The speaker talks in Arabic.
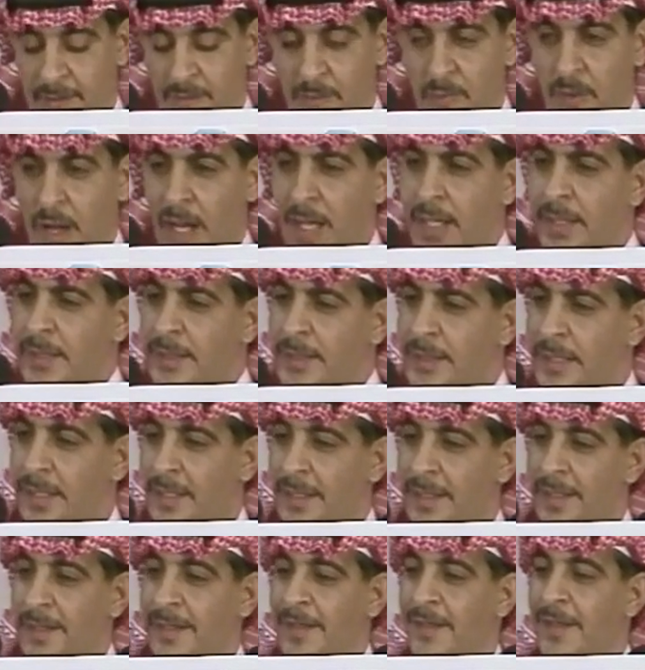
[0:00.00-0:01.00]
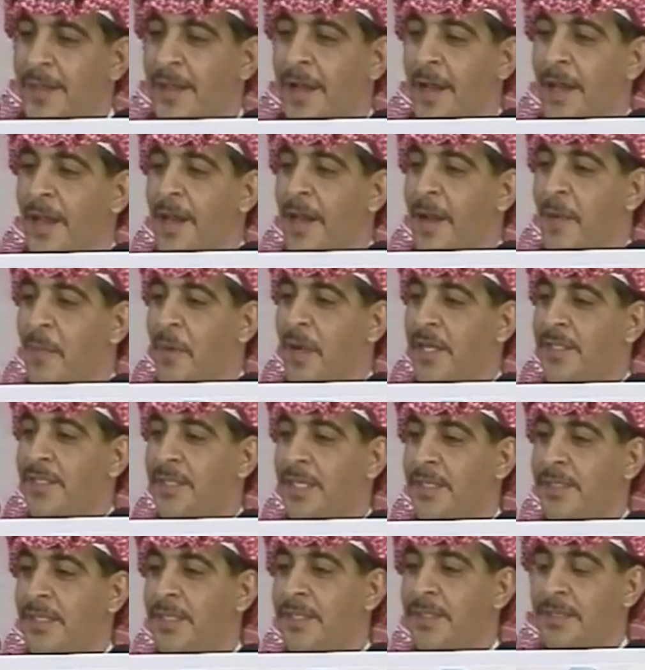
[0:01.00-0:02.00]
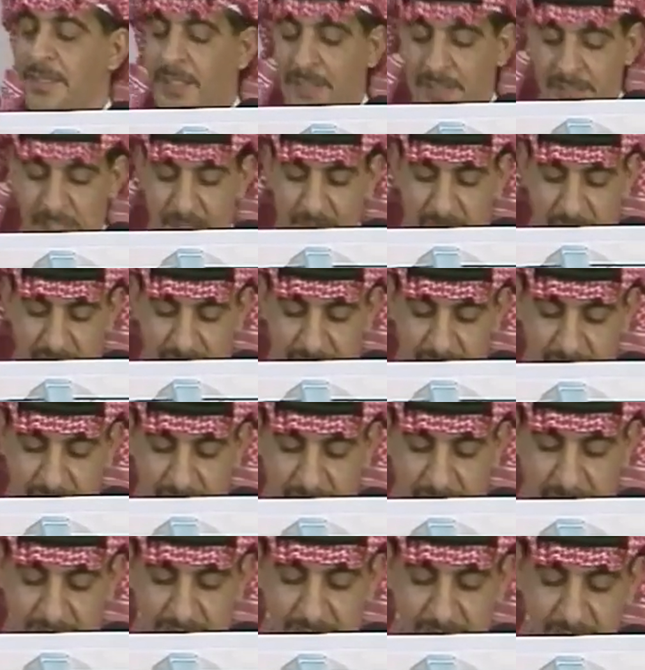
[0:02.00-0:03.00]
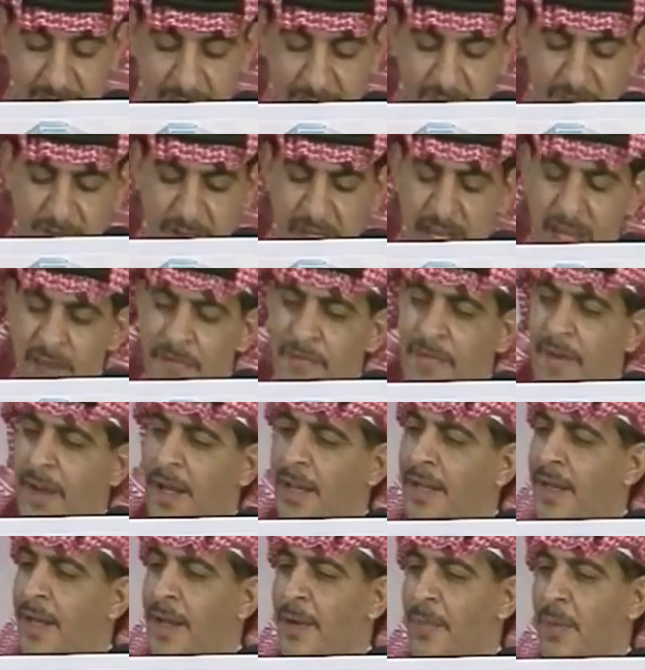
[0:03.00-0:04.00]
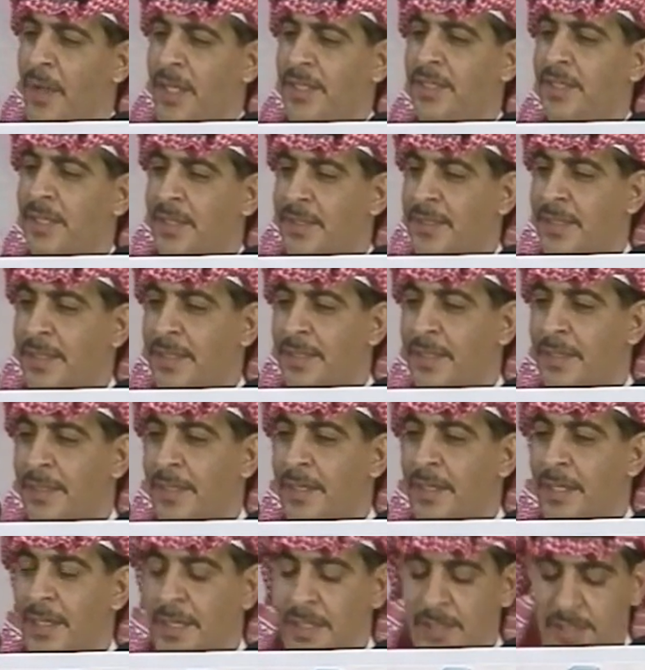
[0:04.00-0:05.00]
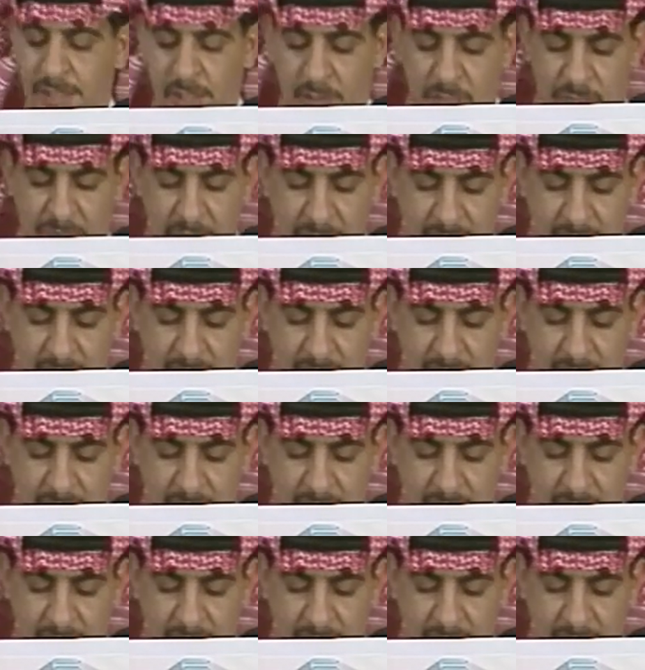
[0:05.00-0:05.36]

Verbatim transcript: وأنت على وحشة تتملى فكيف على وحشة سوف